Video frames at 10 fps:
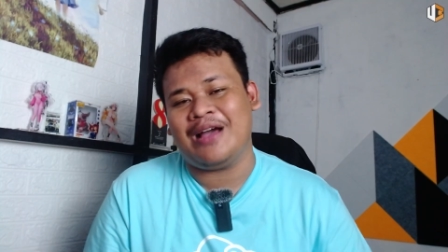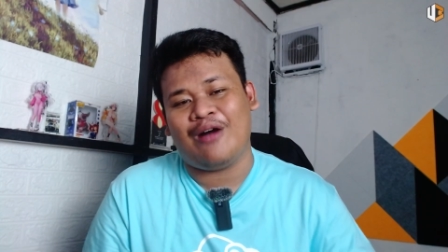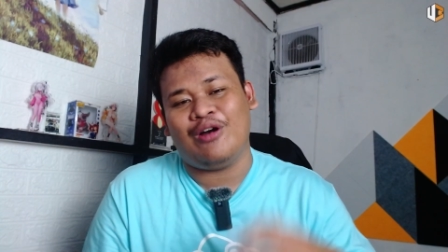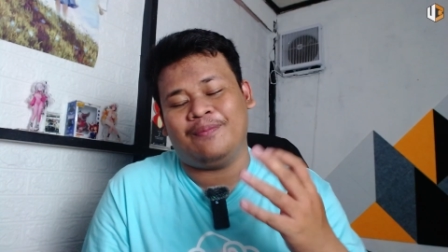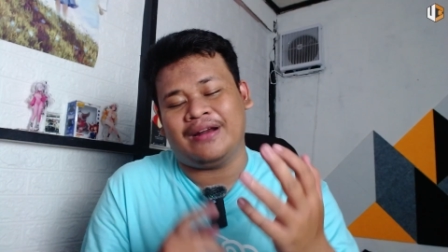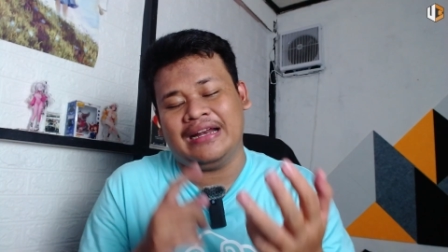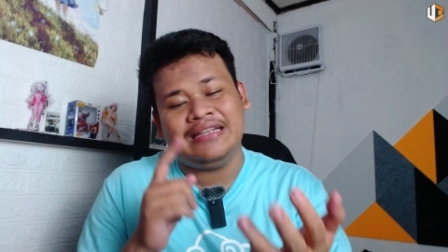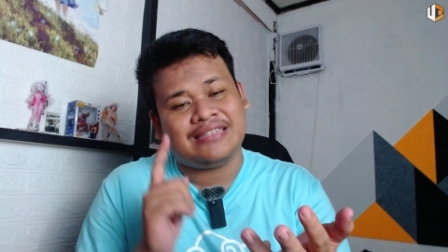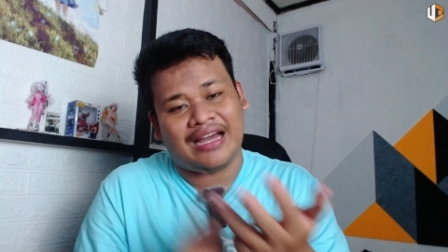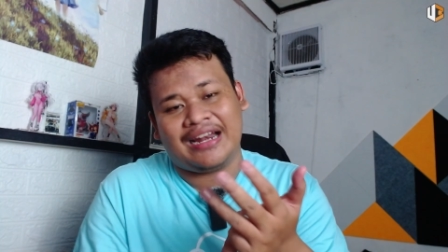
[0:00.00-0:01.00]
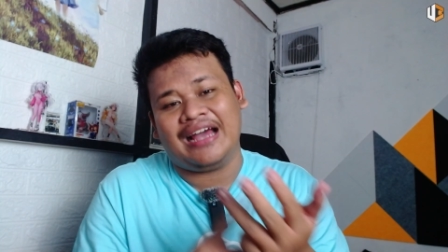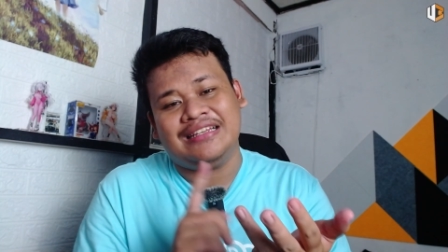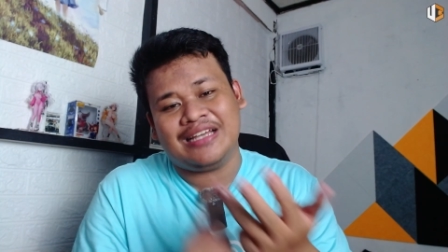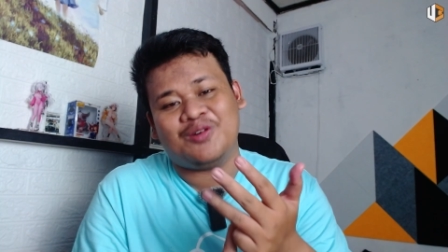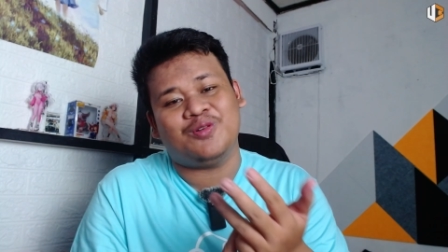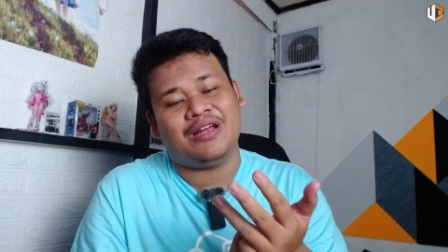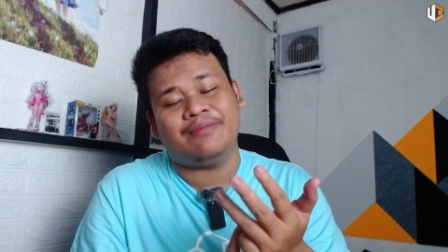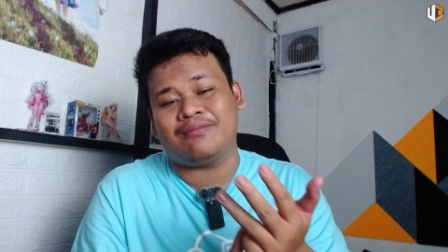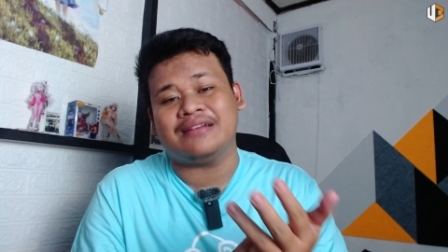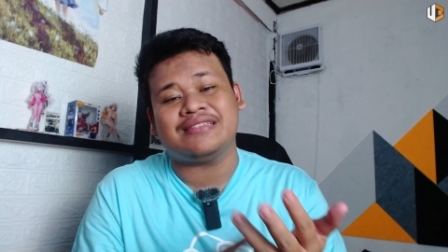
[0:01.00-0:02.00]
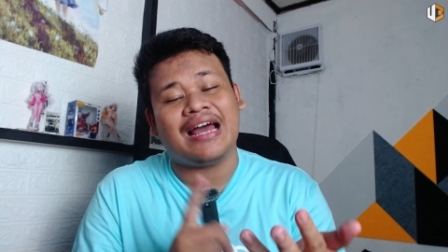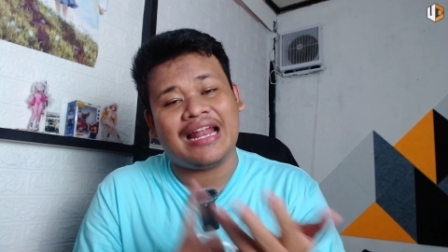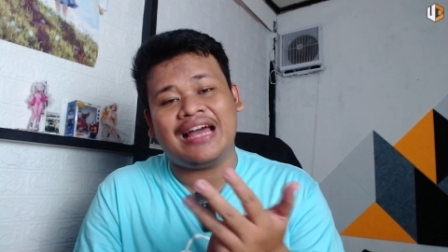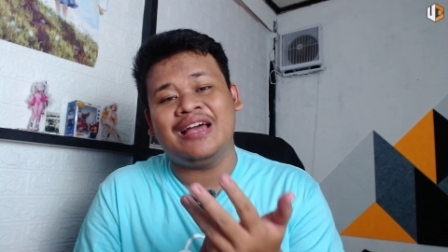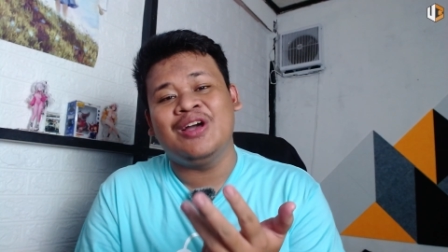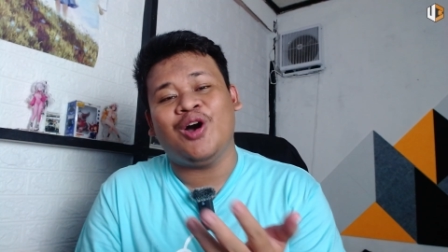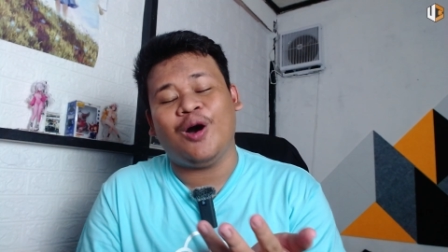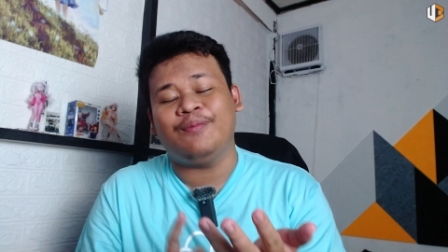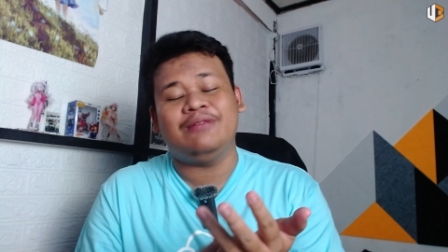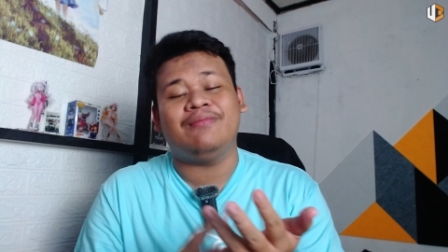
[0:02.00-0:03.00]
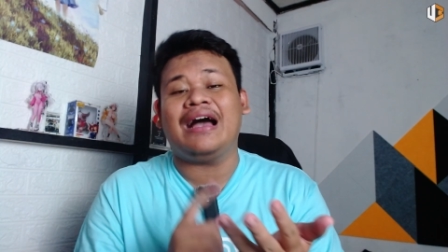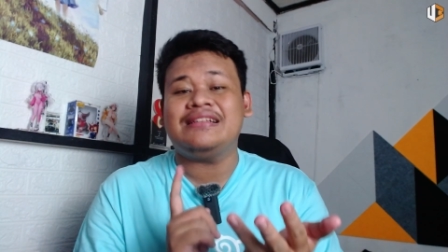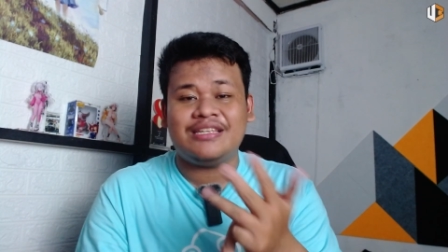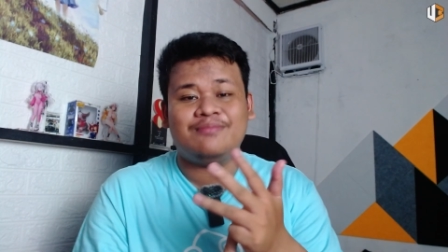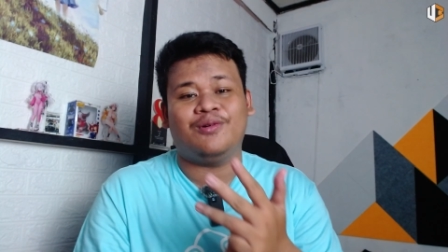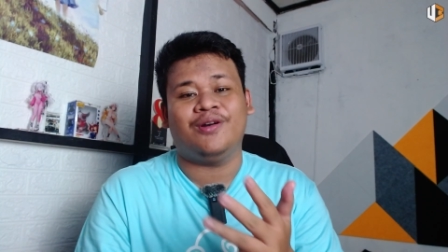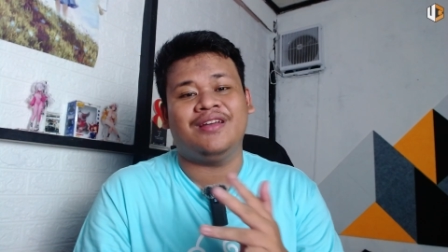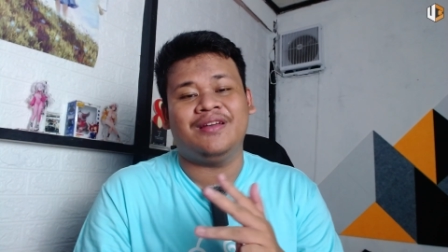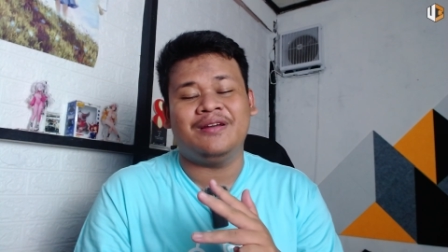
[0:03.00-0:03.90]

awal perilisan aja udah bermasalah optimasi boy